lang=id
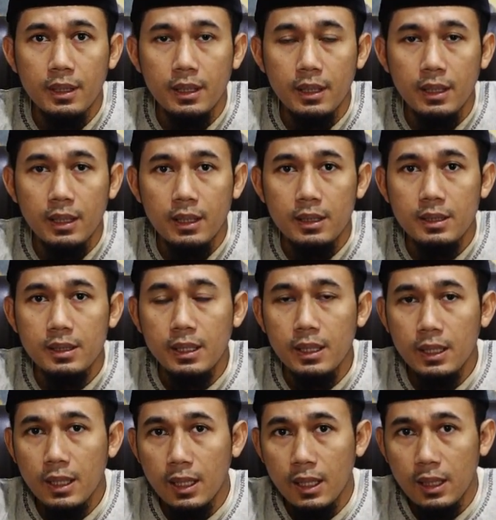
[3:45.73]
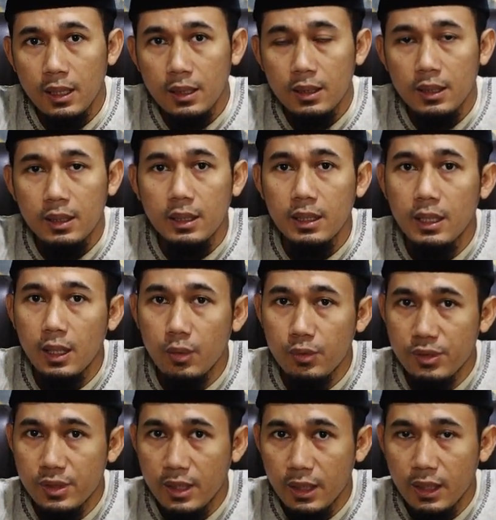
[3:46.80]
Ya, sehingga dia
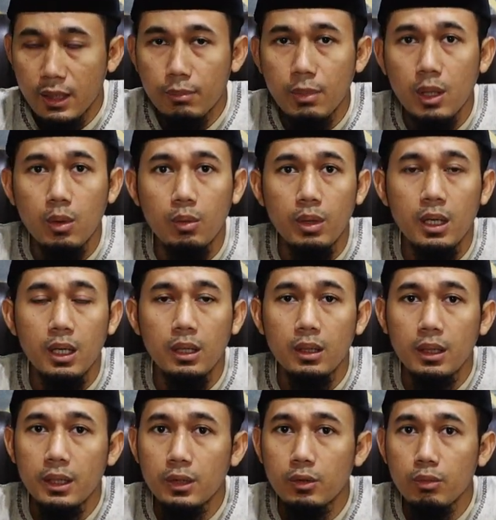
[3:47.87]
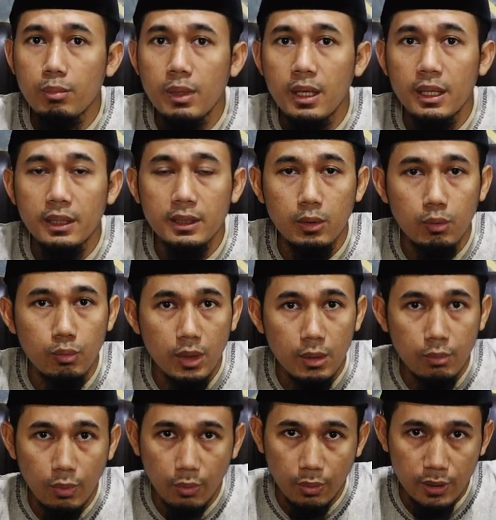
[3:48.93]
harus yakin bahwa Allah itu maha
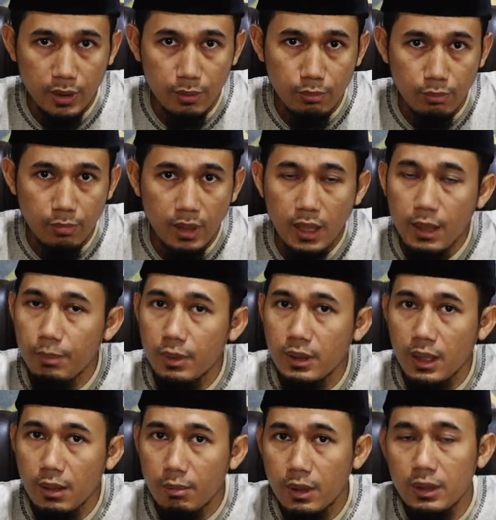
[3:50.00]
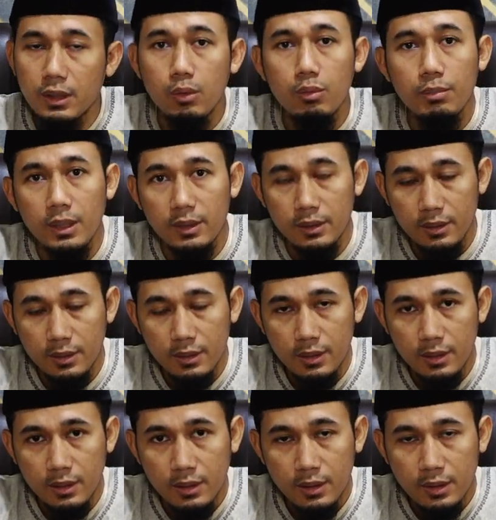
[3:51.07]
tawab rahim, maha penerima taubat.
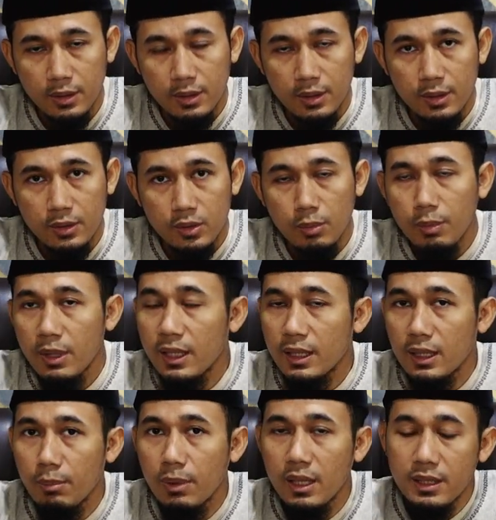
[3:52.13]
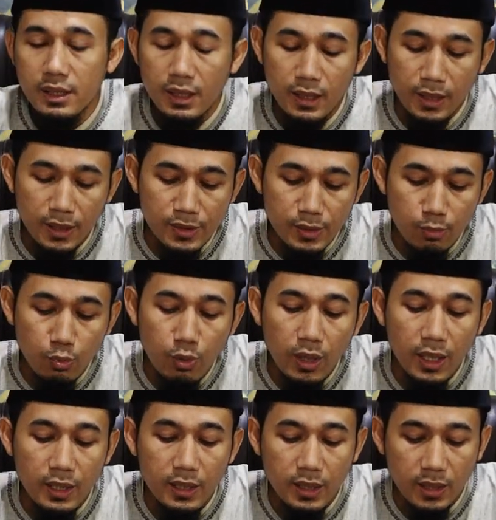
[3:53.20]
Coba kita belajar dengan
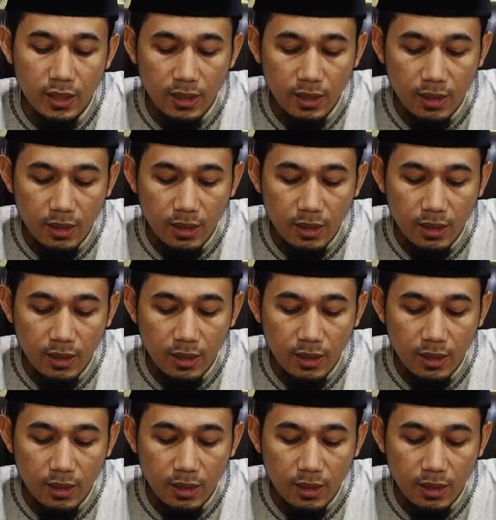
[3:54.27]
sebuah hadis